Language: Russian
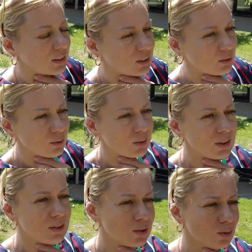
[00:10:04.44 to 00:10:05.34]
Но
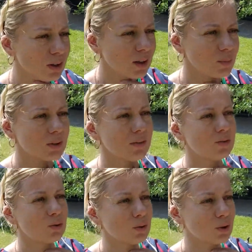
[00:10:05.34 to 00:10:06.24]
настолько было
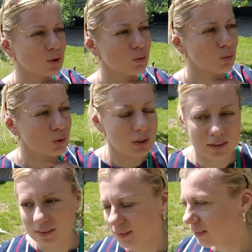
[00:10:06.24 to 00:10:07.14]
все круто.